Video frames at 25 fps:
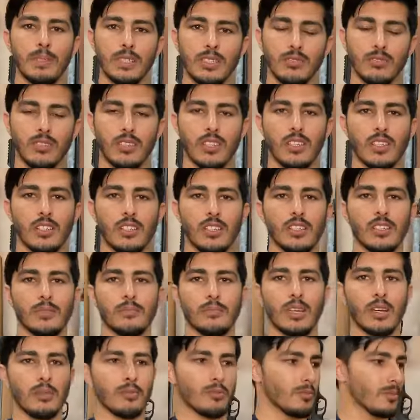अभी जो है रेट
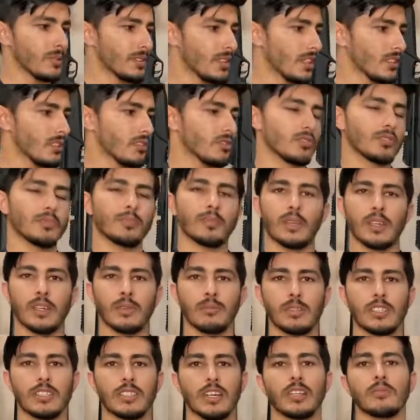में आपको बता दूँ
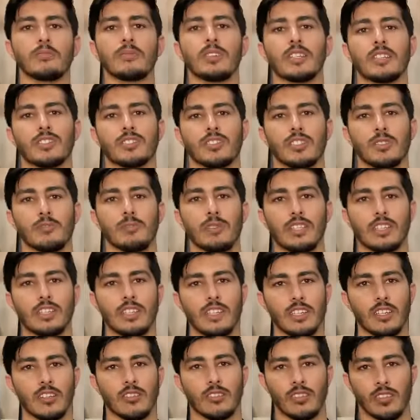स्प्रिंग भी साथ में एक्स्ट्रा मिल जाएगी